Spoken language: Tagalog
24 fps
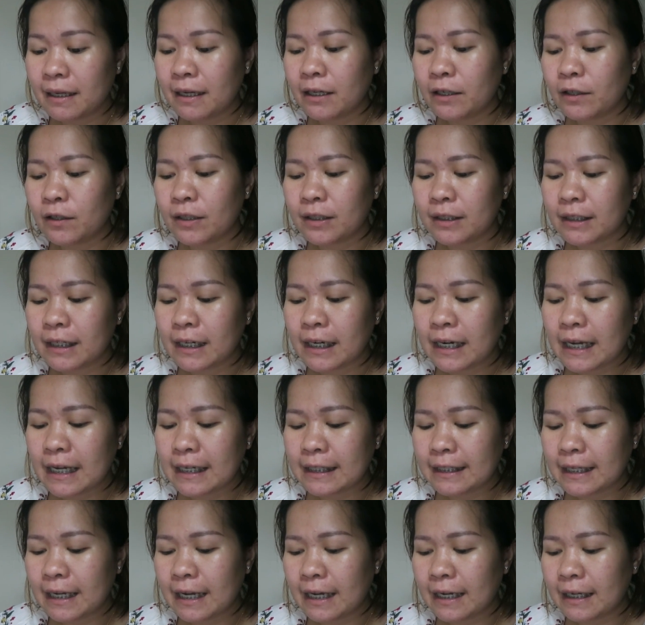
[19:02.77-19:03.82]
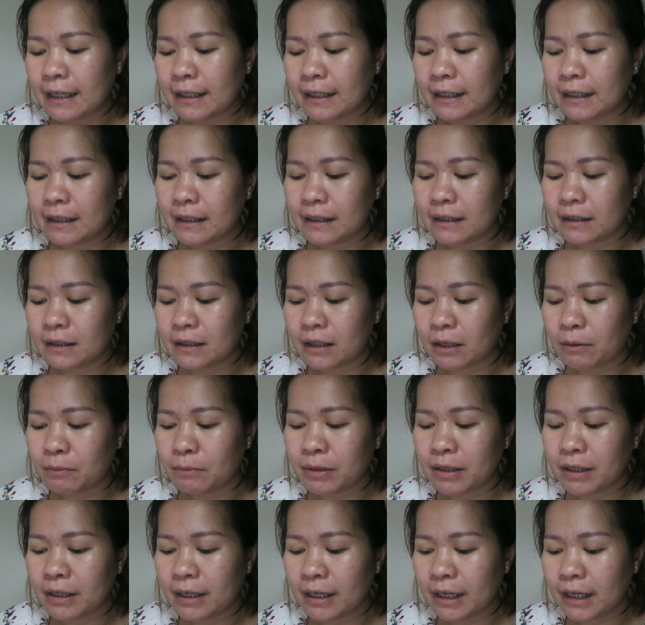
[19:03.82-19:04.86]
ayun, nasanla sa akin,
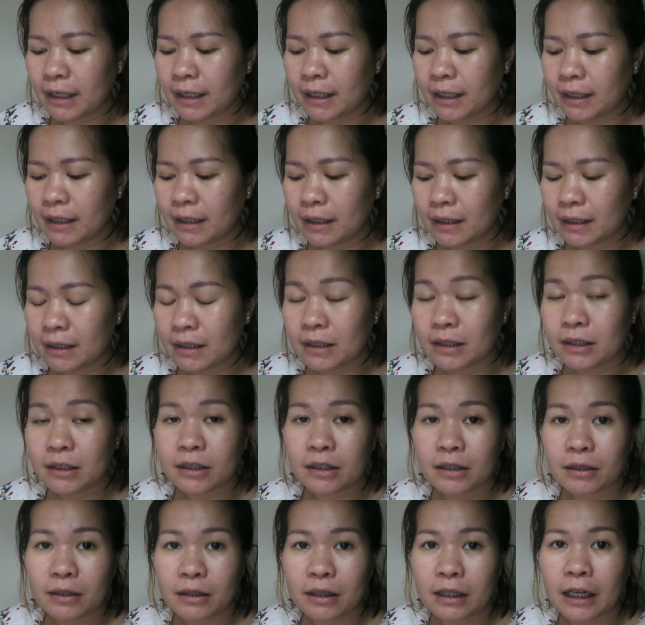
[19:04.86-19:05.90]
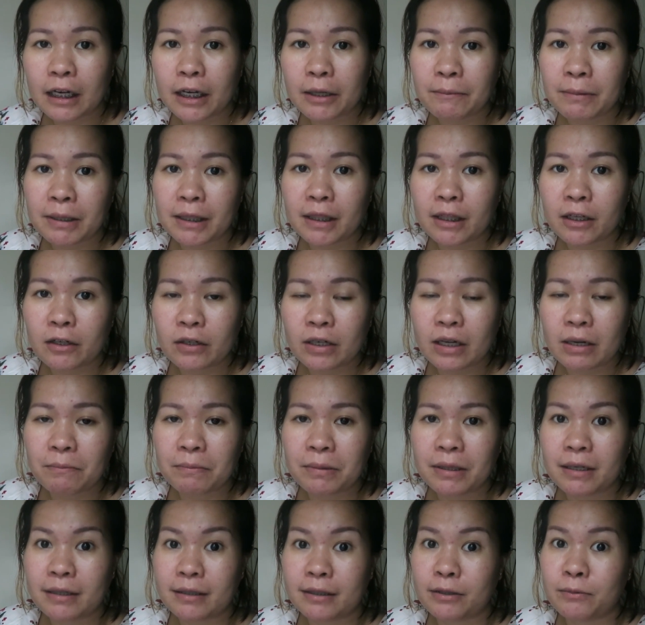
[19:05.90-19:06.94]
sabi ni Nene is, taniman daw
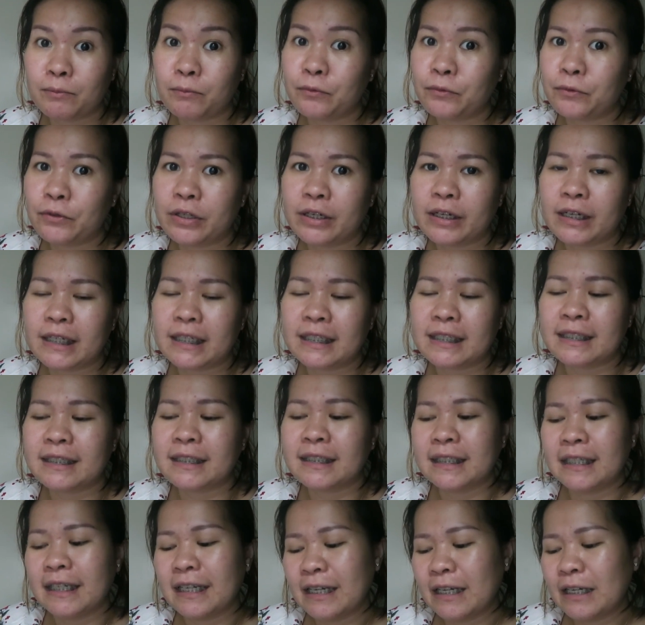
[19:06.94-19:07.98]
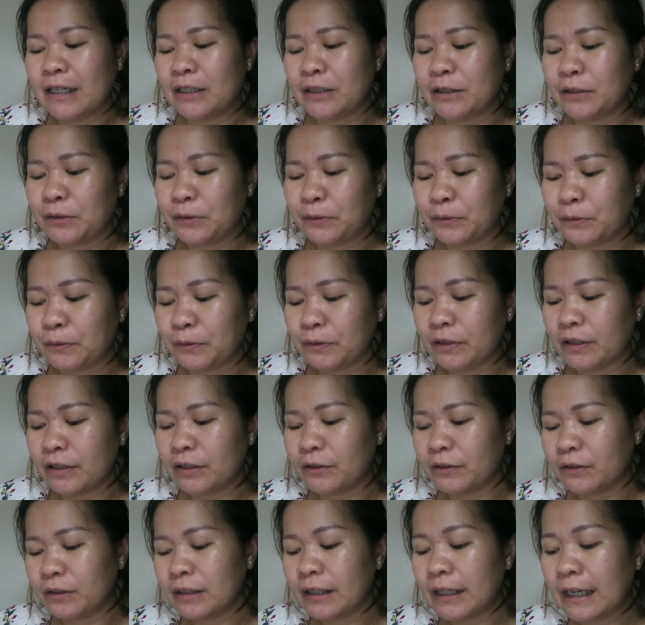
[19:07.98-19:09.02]
namin ng sibuyas, so,
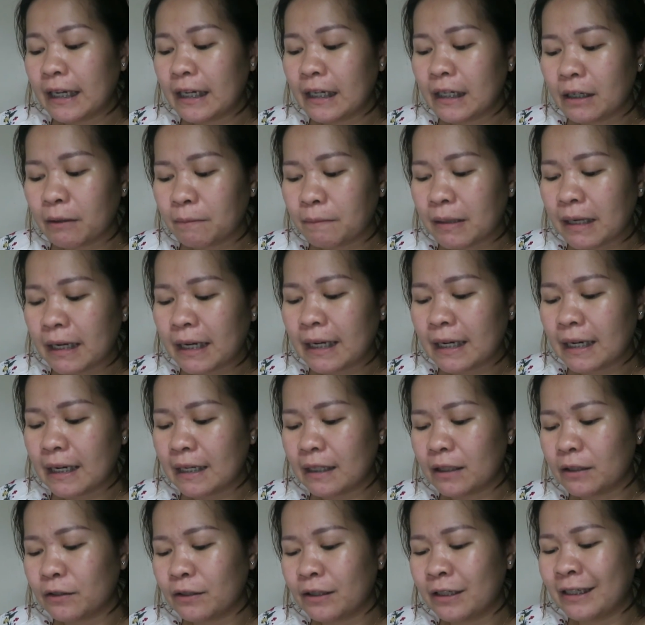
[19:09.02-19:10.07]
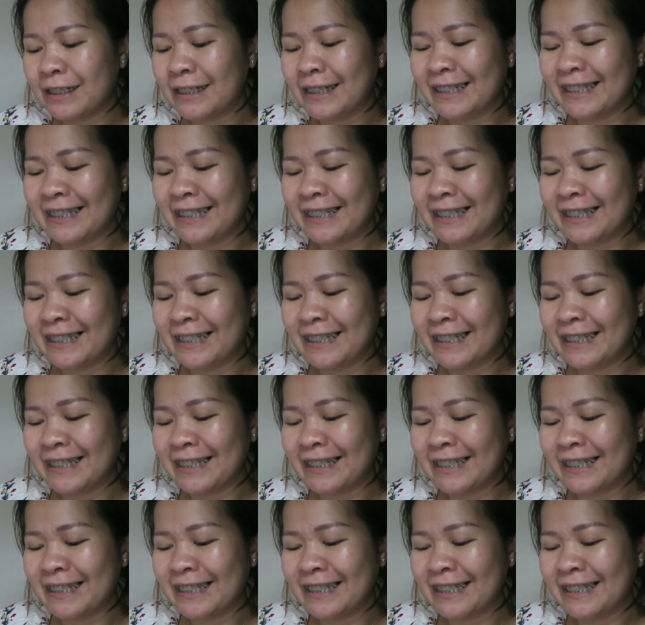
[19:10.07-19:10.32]
ayun, si Nene nang bahala doon,